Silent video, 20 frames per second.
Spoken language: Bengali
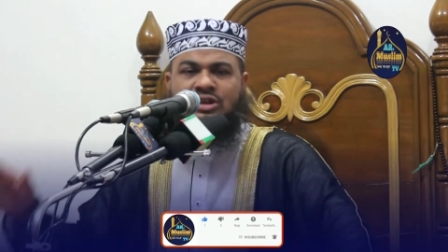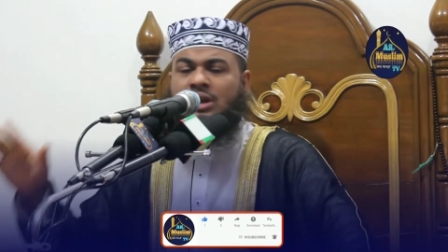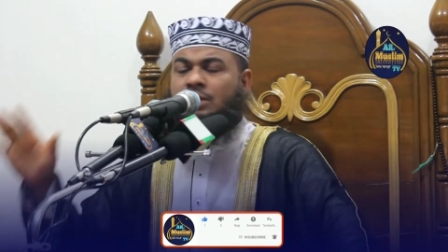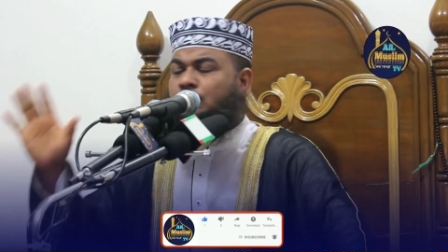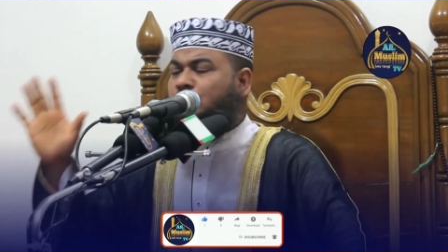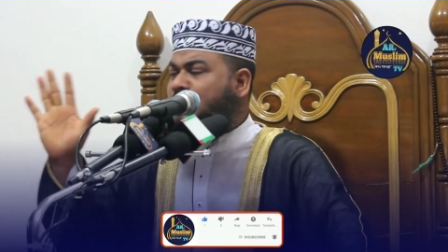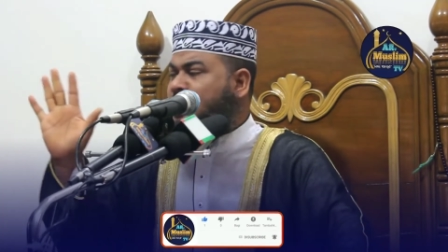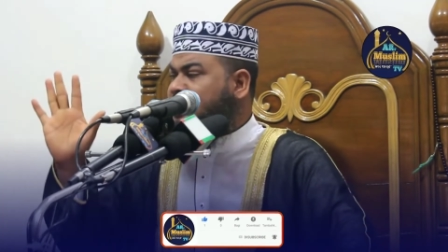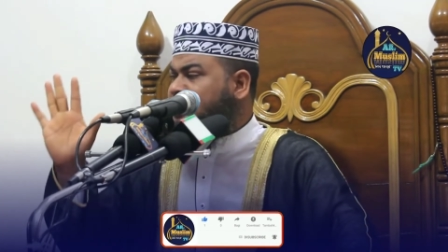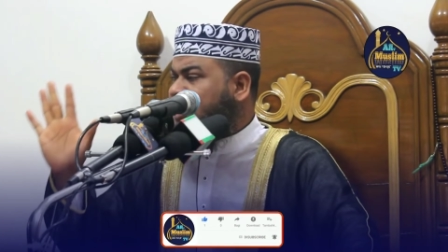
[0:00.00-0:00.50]
ছেলে
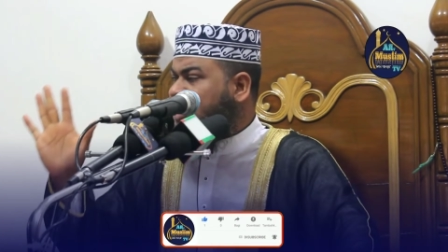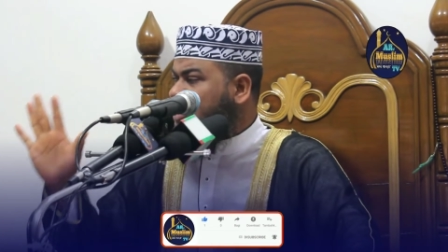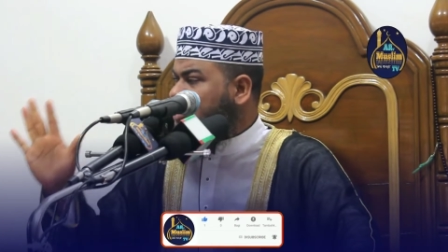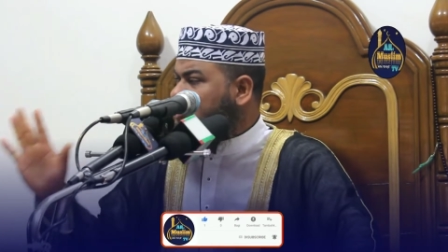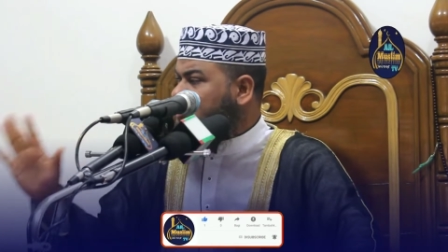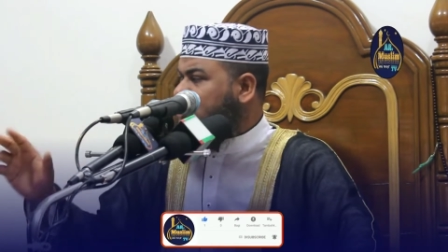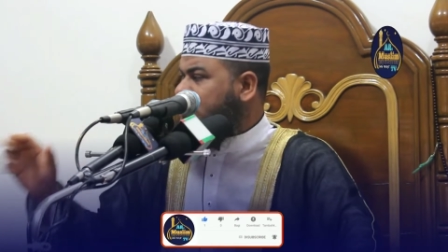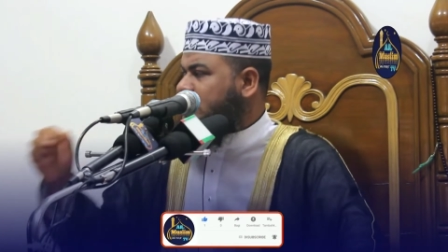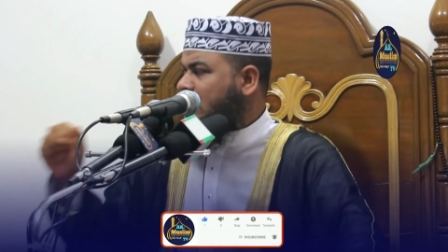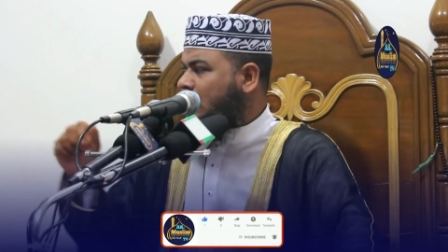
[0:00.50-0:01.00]
বুয়েটের
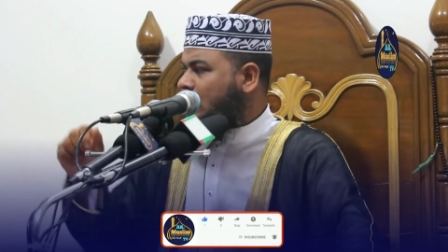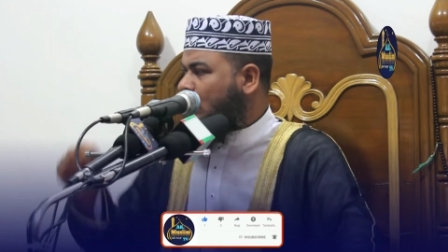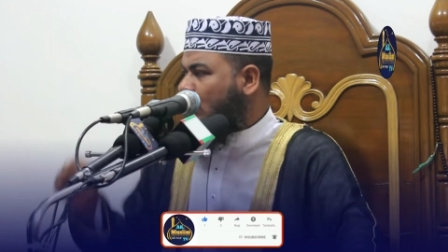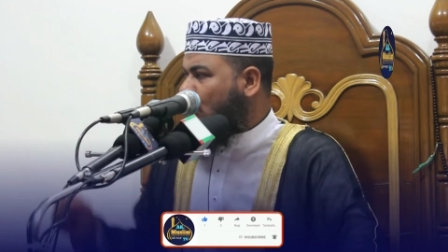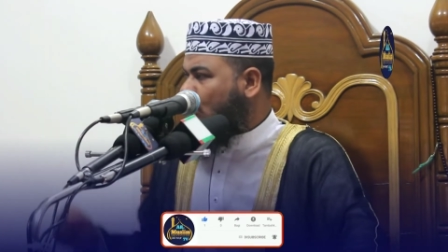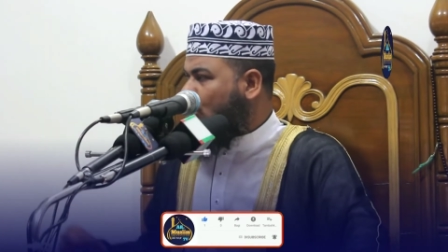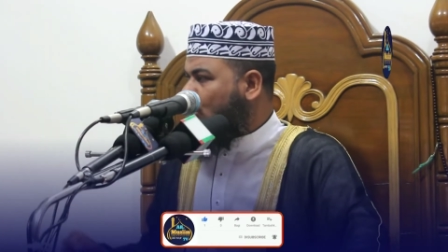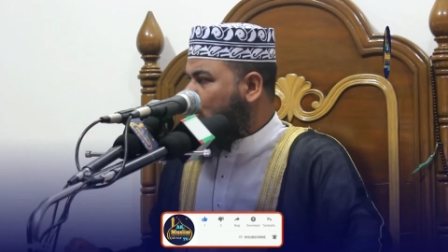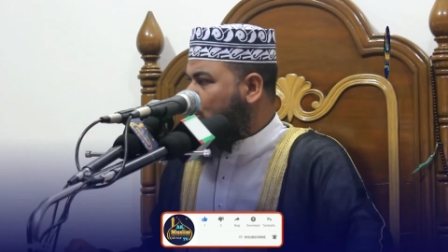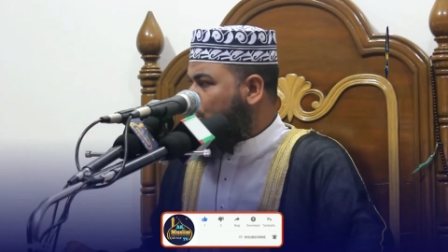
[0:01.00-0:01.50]
ইঞ্জিনিয়ার
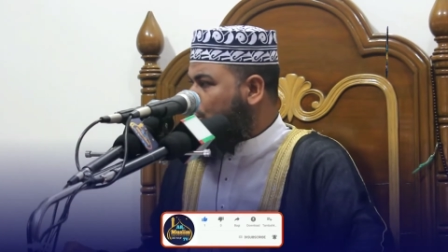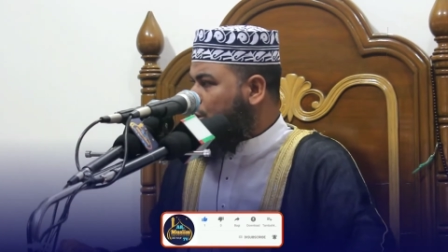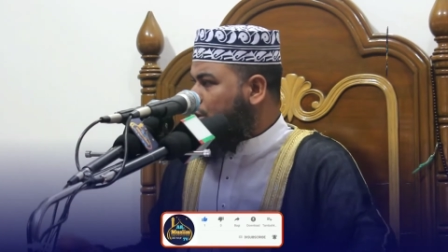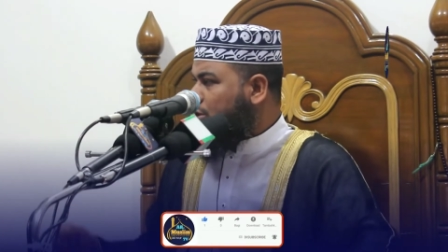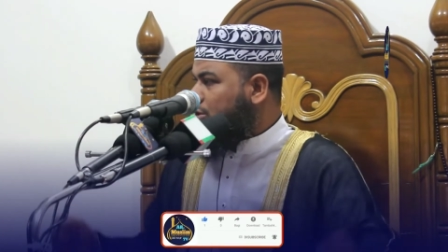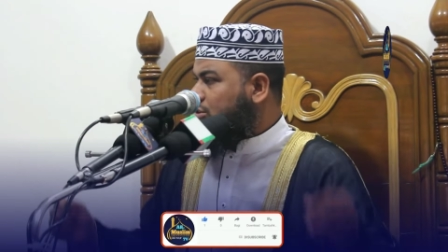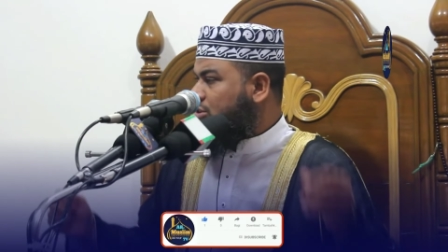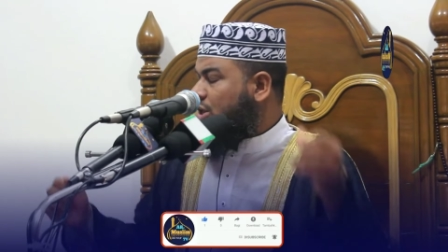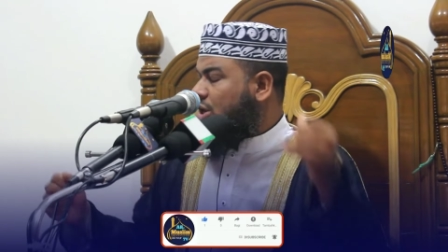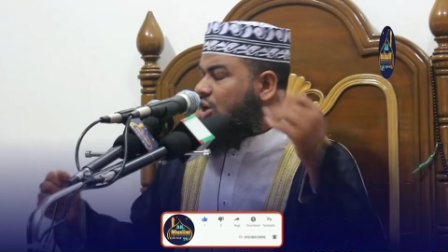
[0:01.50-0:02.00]
হলো
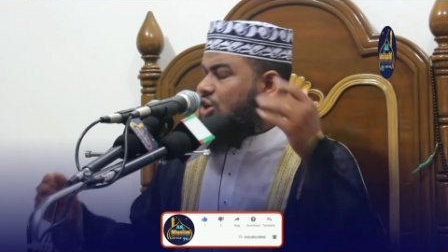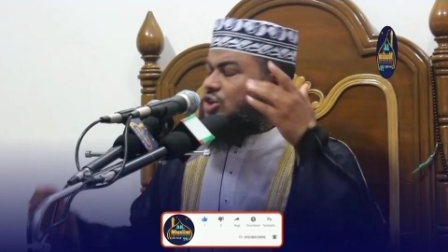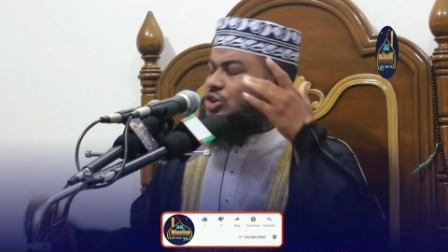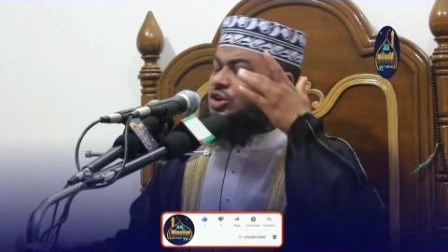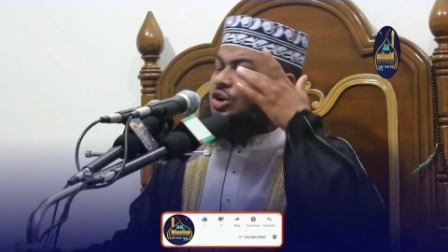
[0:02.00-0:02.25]
তিরিশ